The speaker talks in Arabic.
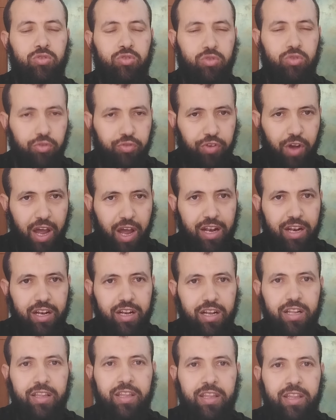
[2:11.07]
تفعل
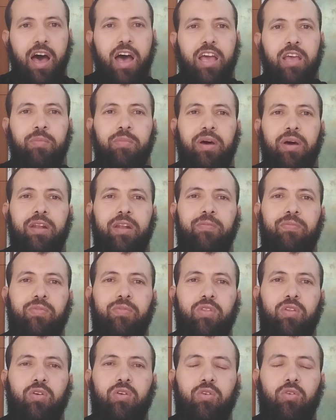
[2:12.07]
دائما
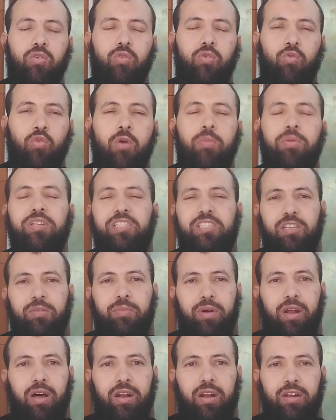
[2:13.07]

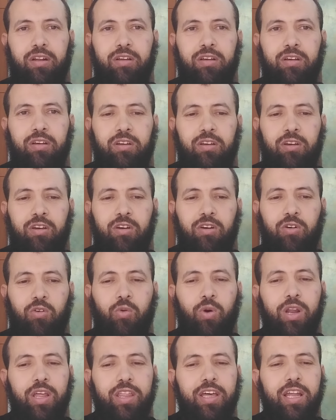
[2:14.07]
وباستمرار
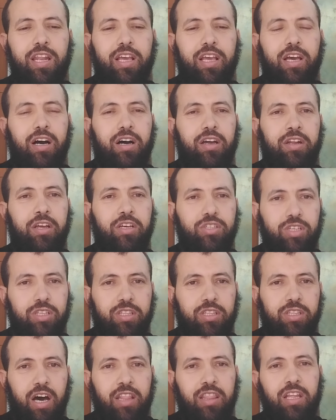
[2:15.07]
ولذلك
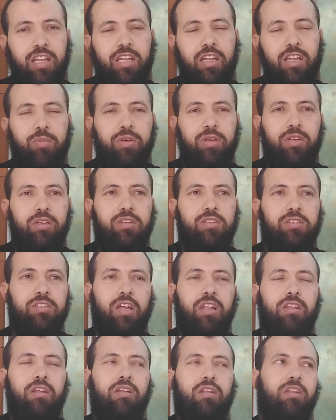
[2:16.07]
نجد أن النبي
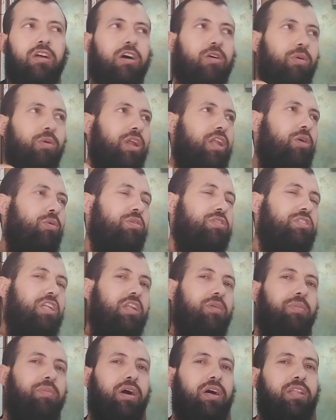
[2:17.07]
صلى الله عليه
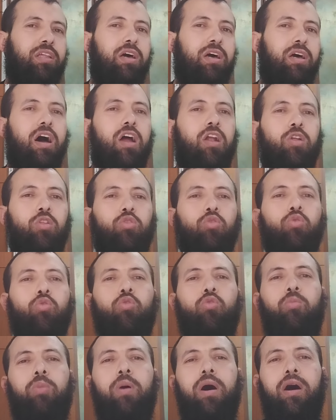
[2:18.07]
وسلم قد قال
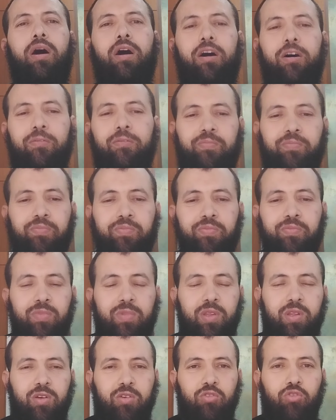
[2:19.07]
طوبى
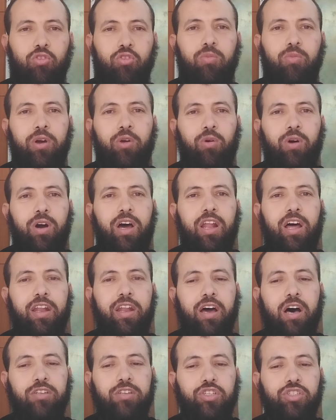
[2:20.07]
طوبى يقال
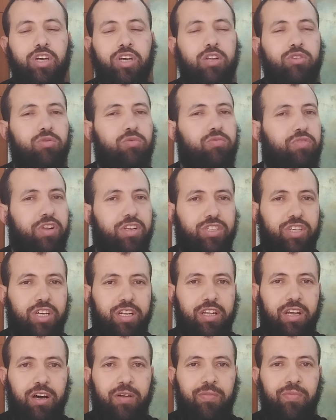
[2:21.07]
أنها شجرة في
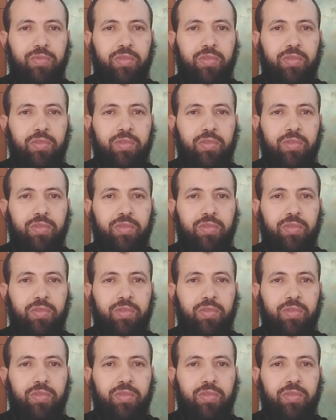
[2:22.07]
الجنة